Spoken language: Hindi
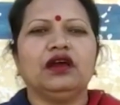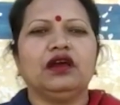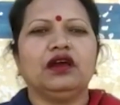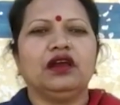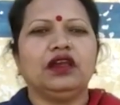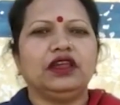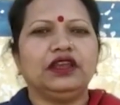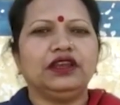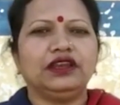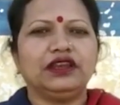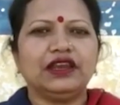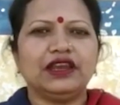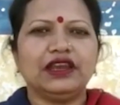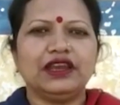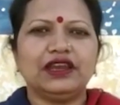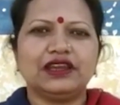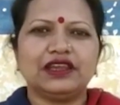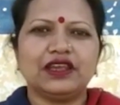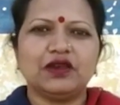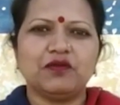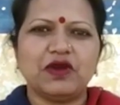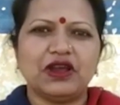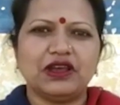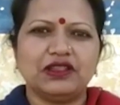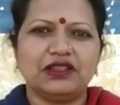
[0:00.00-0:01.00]
इंटरनेट
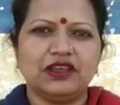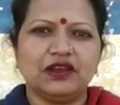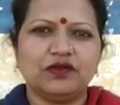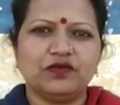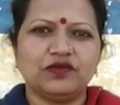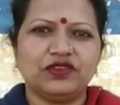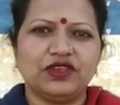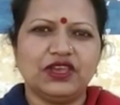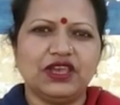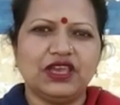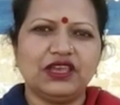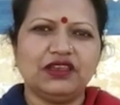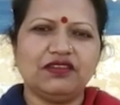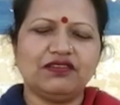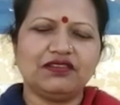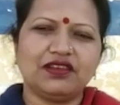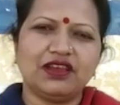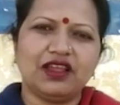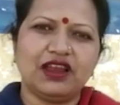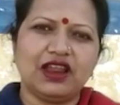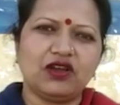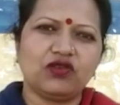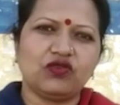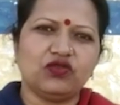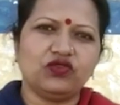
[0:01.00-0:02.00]
के माध्यम से इस
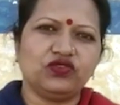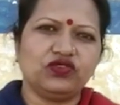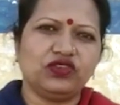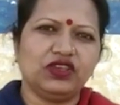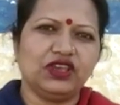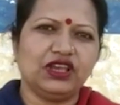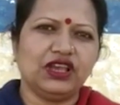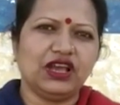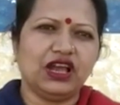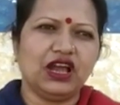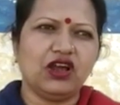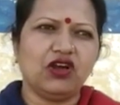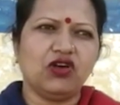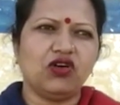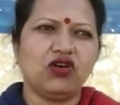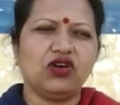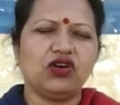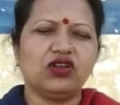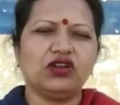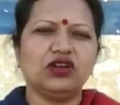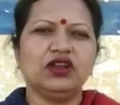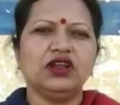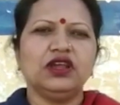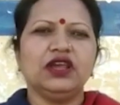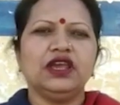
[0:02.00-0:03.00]
कला को सीखा
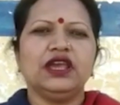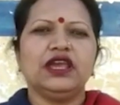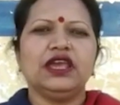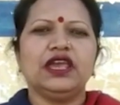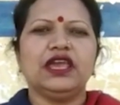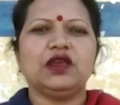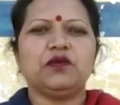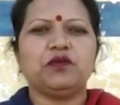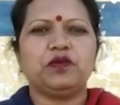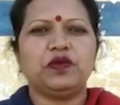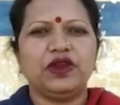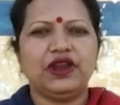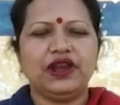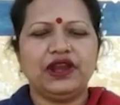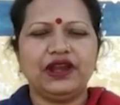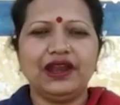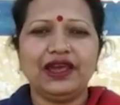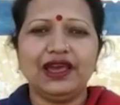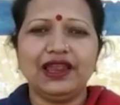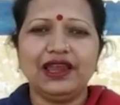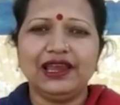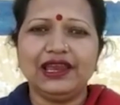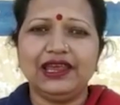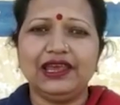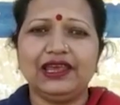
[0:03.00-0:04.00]
और एक प्रेरणा
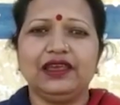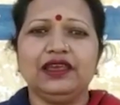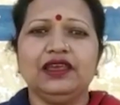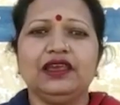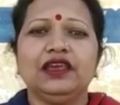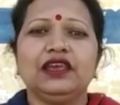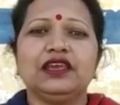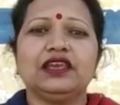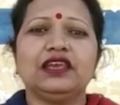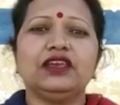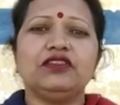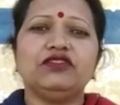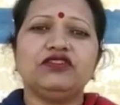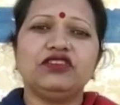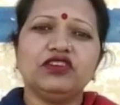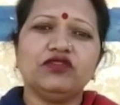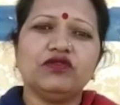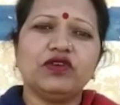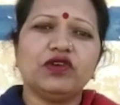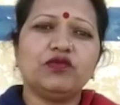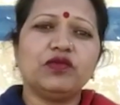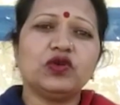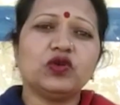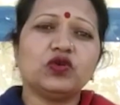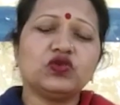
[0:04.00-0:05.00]
ली कि
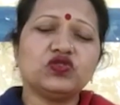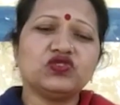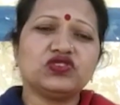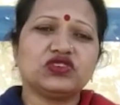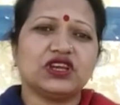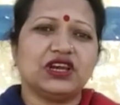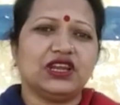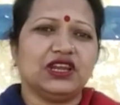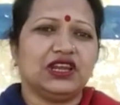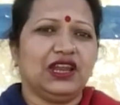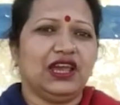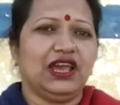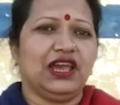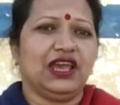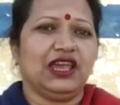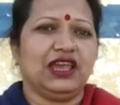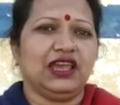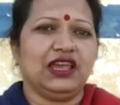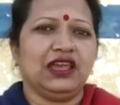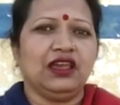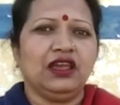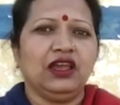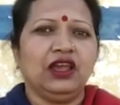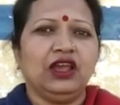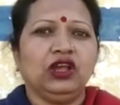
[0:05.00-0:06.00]
जीवन में कुछ करना है
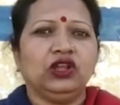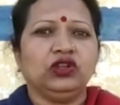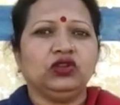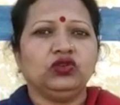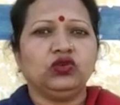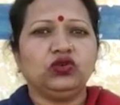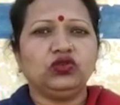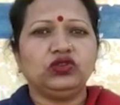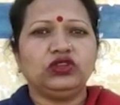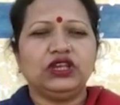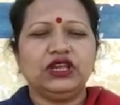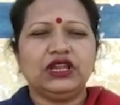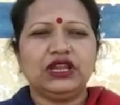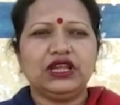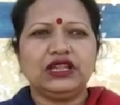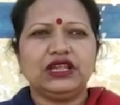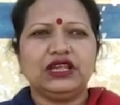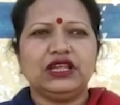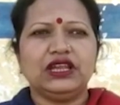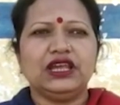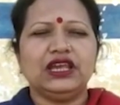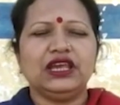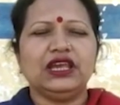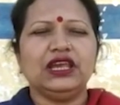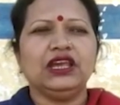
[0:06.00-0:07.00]
तो धीरे
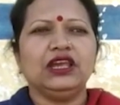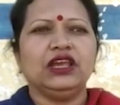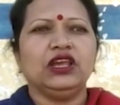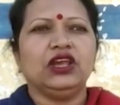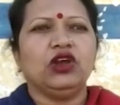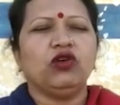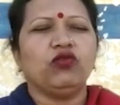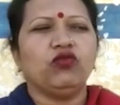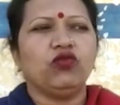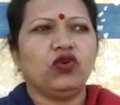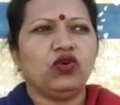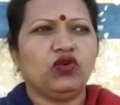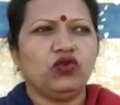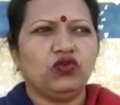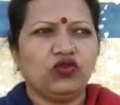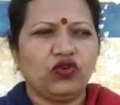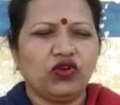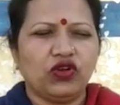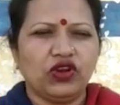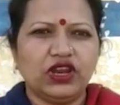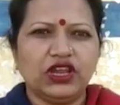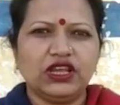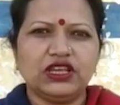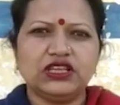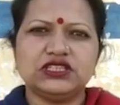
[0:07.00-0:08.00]
धीरे वो
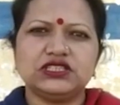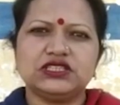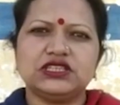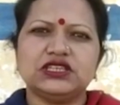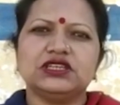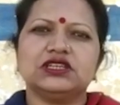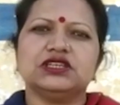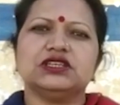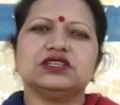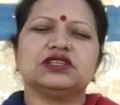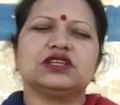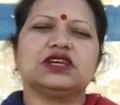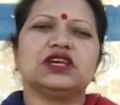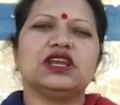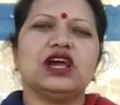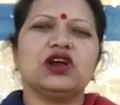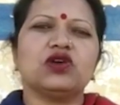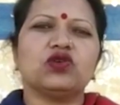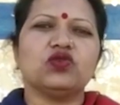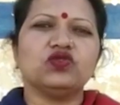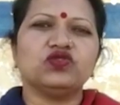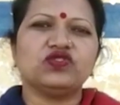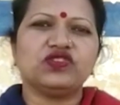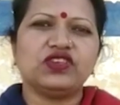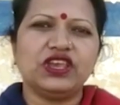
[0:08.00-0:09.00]
उन्होंने इस कला
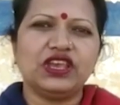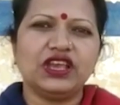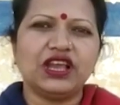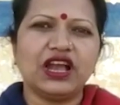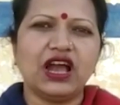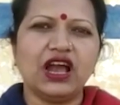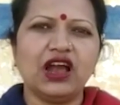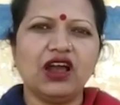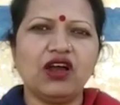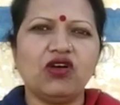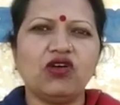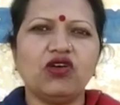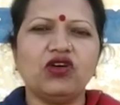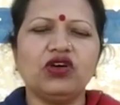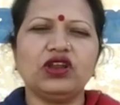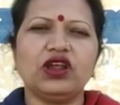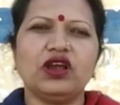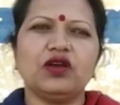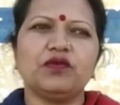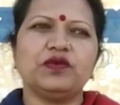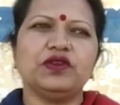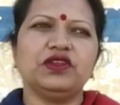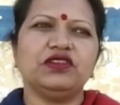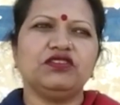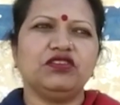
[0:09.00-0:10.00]
को सीखा और
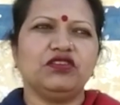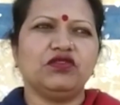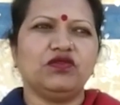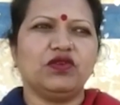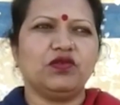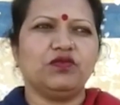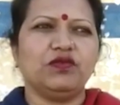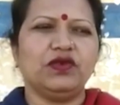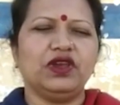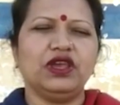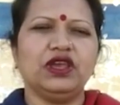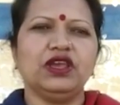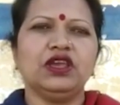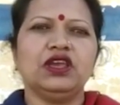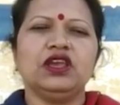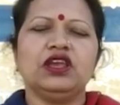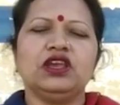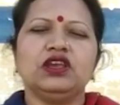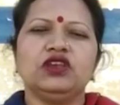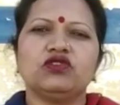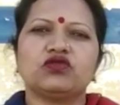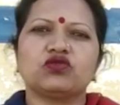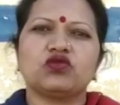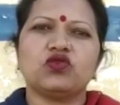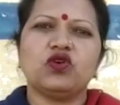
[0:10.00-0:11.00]
अपने जीवन में
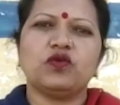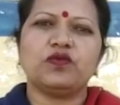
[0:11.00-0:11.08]
इसको